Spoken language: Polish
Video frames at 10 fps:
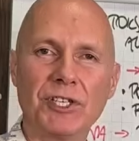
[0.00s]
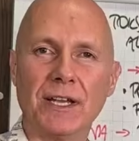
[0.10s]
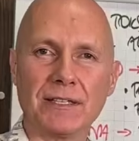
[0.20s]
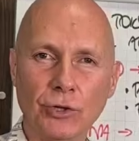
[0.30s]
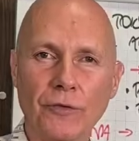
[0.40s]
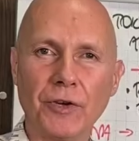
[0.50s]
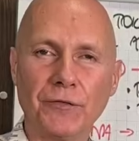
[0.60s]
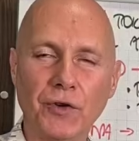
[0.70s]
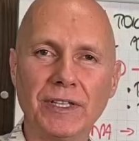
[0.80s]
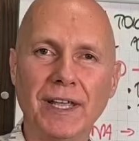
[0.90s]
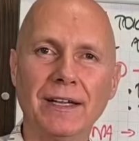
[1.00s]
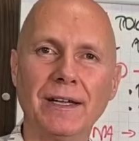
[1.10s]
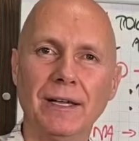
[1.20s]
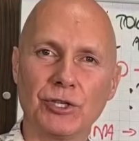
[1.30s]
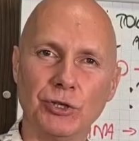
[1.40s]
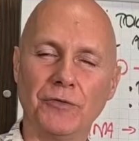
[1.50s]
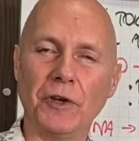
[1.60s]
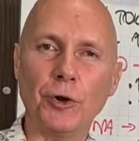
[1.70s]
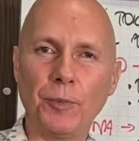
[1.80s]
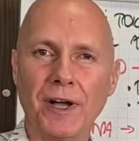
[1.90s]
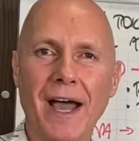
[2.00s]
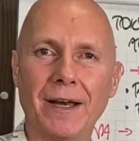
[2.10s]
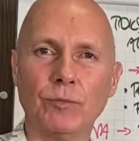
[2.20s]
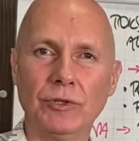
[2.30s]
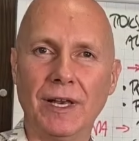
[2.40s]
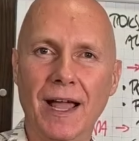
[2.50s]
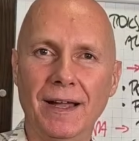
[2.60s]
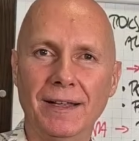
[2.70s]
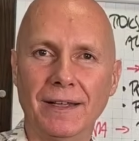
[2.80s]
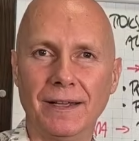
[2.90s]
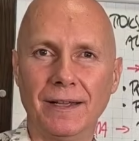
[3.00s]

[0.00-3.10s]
czas nowych frytek czy nowego pokarmu dla e,